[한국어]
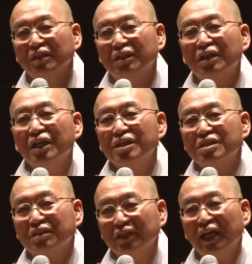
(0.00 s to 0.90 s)

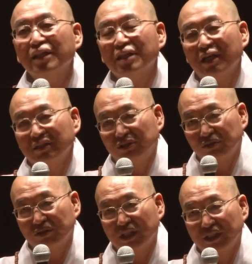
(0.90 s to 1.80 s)
그래서 해탈을
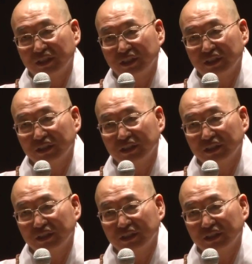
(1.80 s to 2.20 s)
추구하는 거예요.